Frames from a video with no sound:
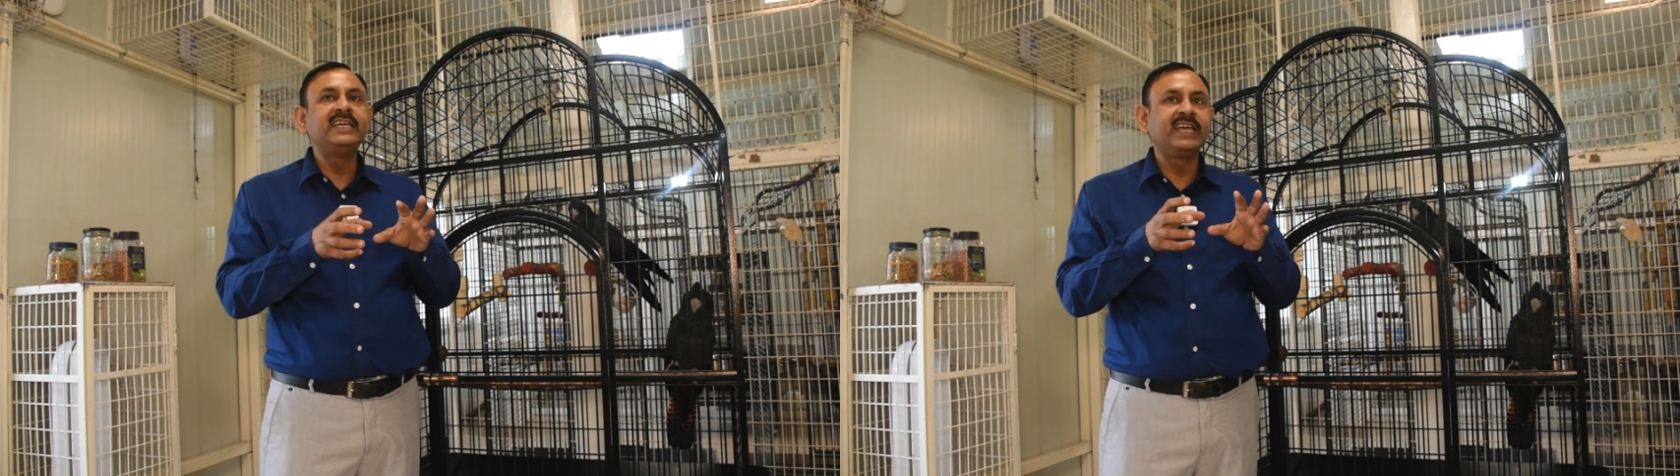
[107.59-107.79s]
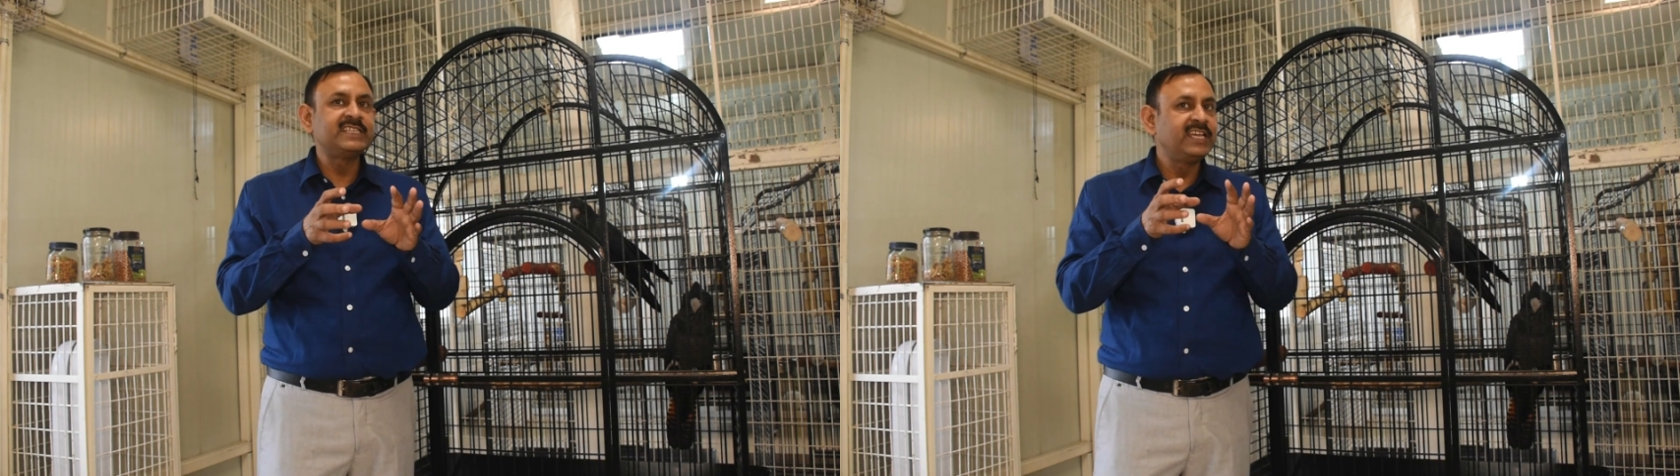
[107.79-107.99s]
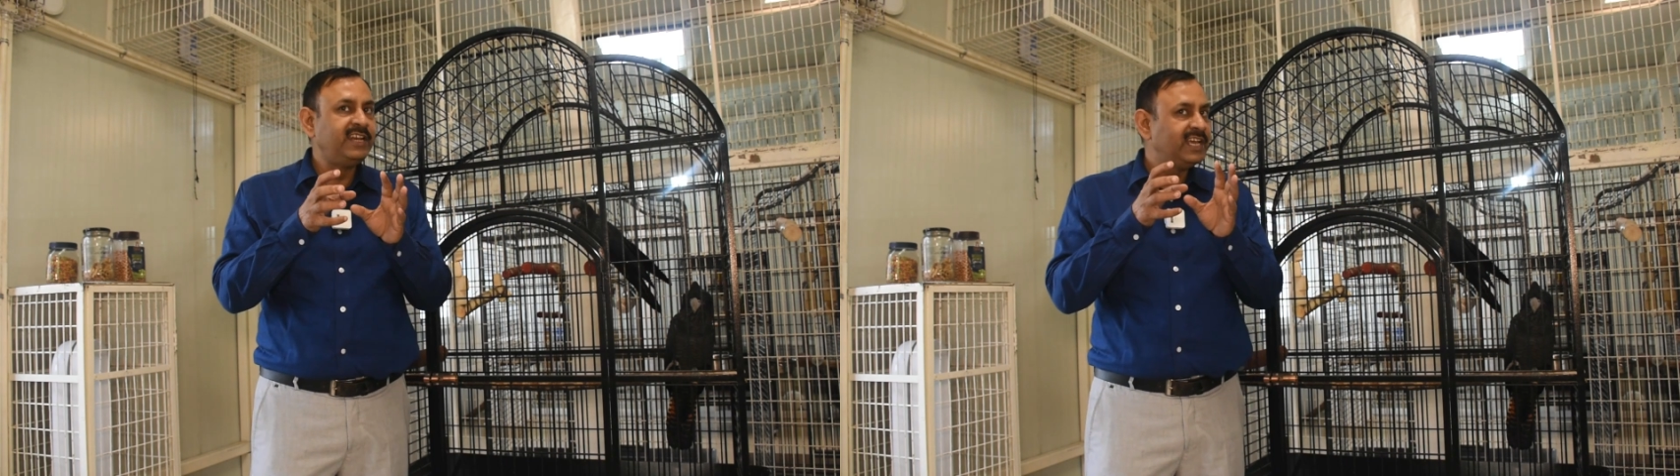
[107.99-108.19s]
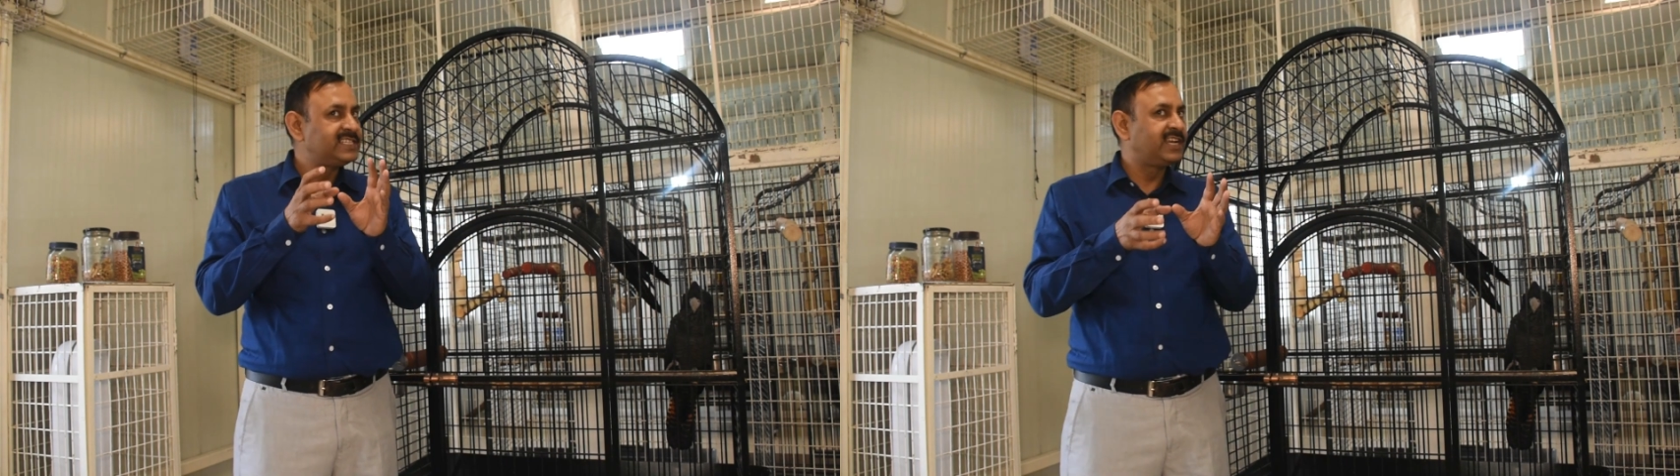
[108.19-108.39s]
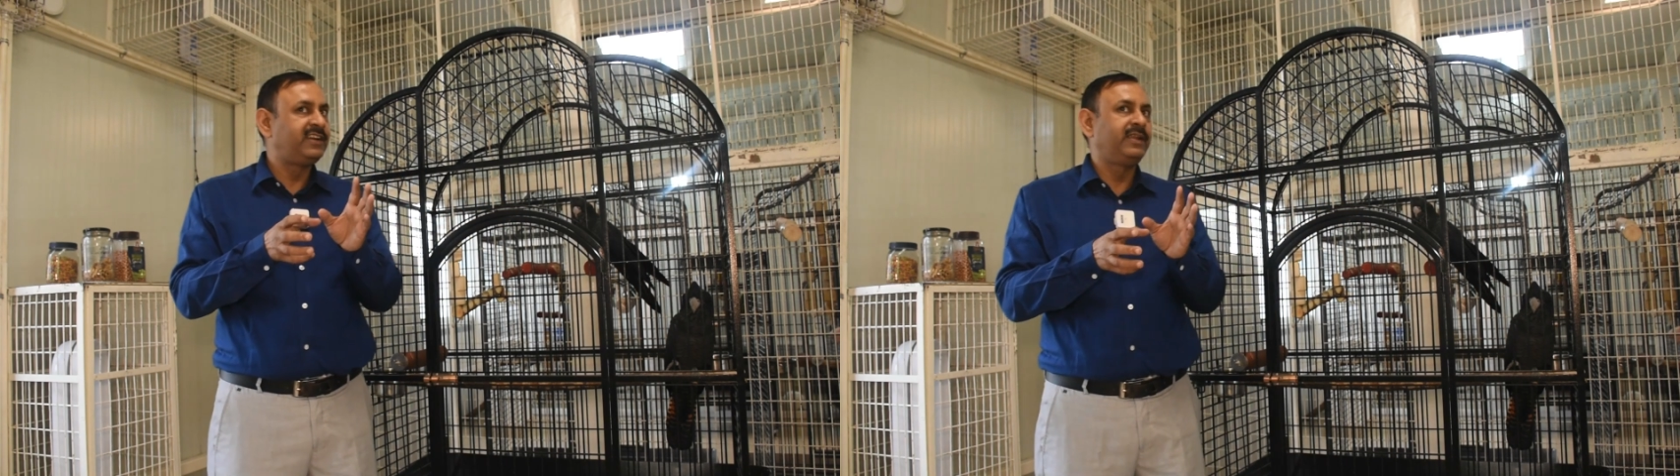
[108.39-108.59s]
से क्या इसकी
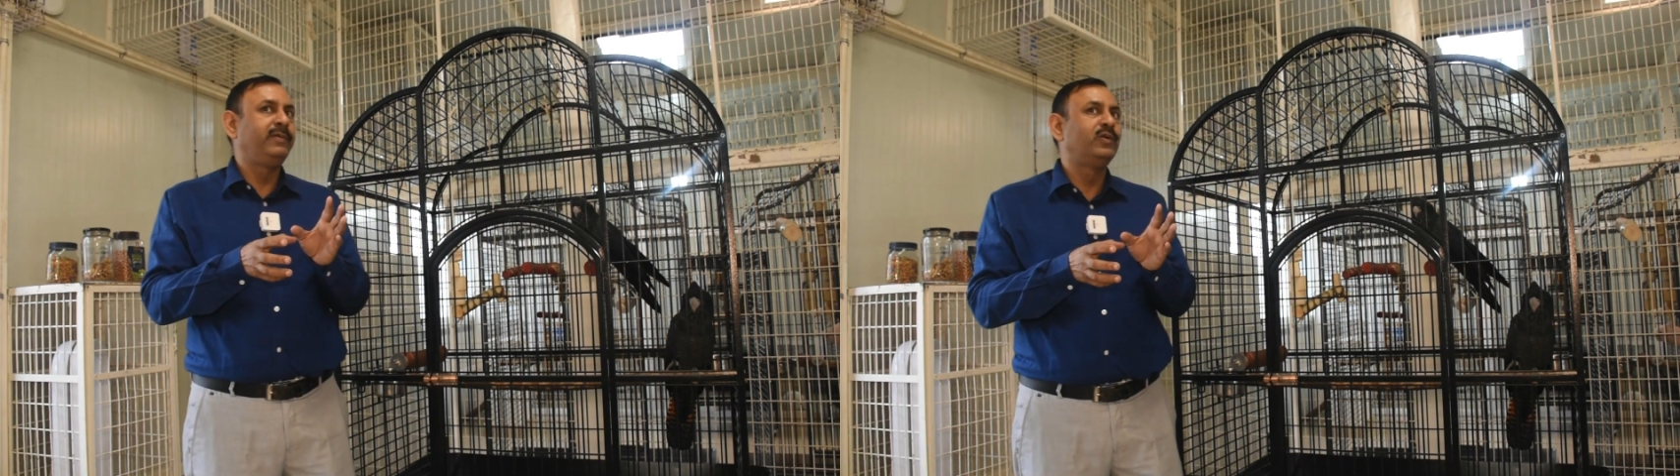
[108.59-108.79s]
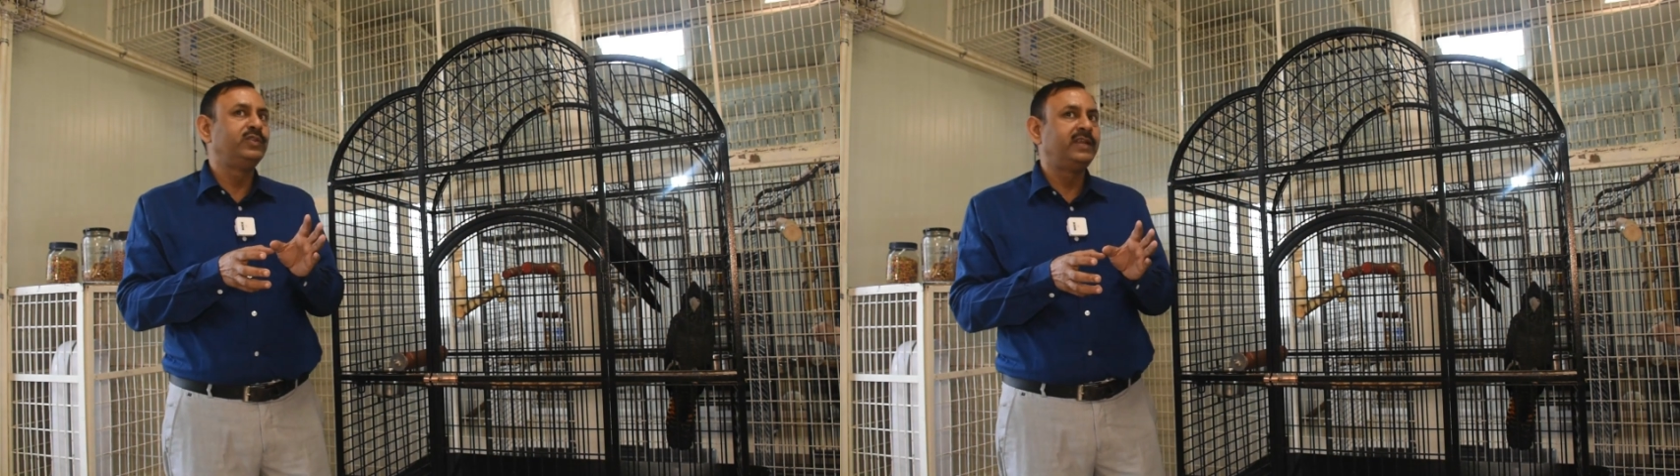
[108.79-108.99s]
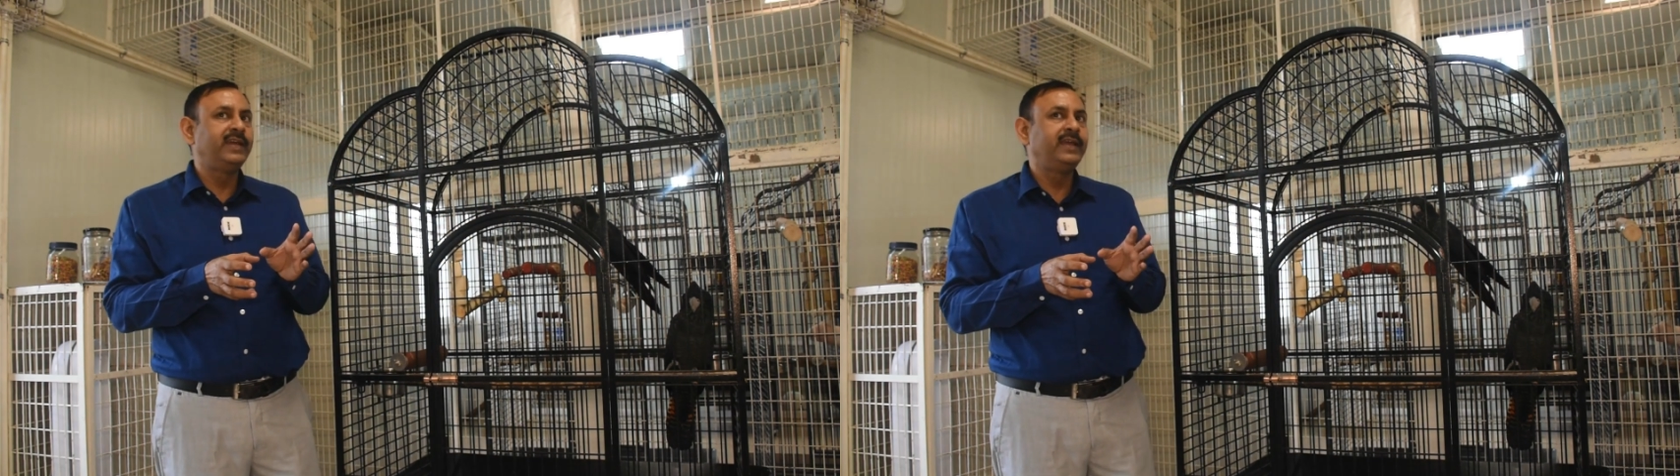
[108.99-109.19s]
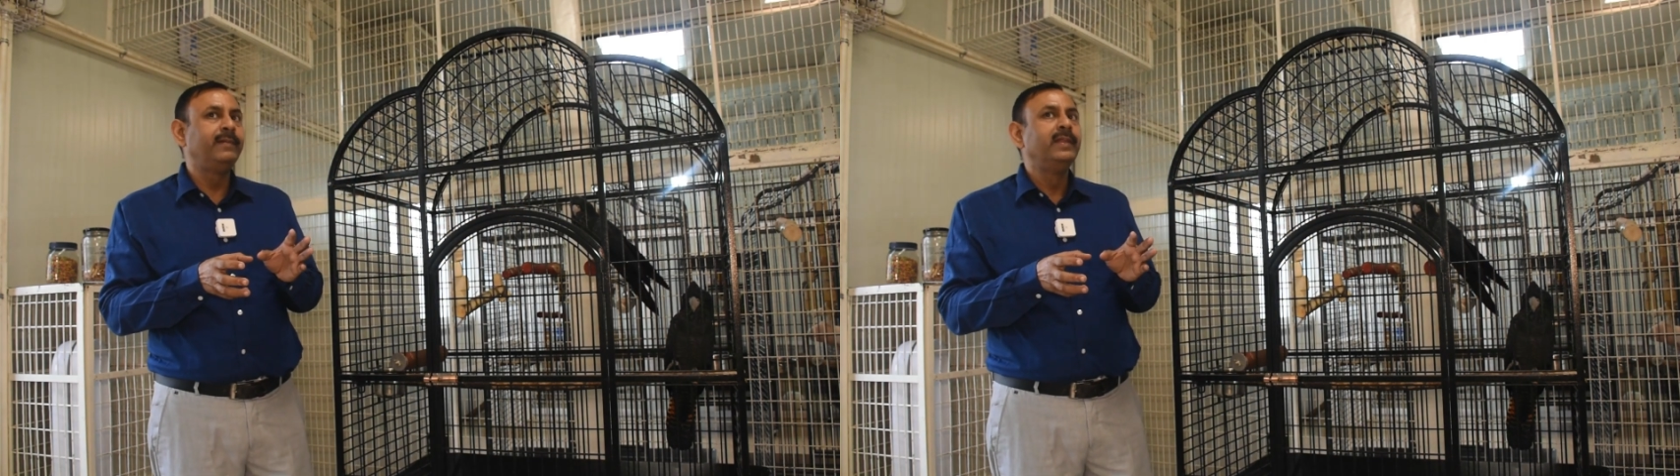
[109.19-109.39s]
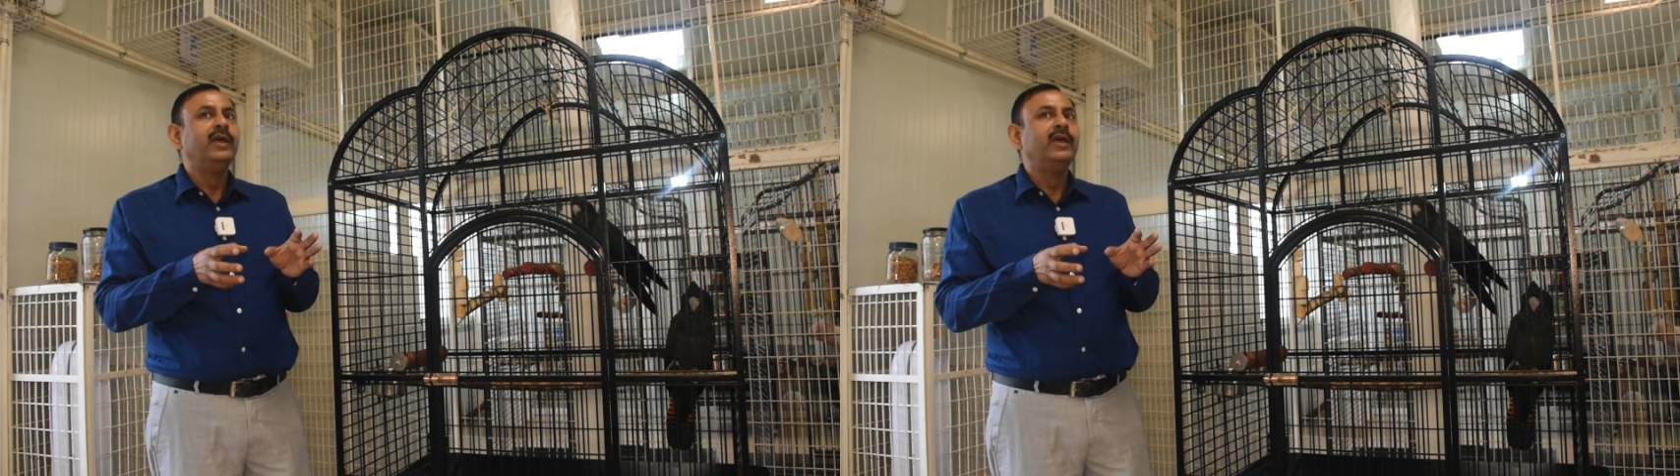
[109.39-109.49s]
नेल्स की ट्रिमिंग होती रहेगी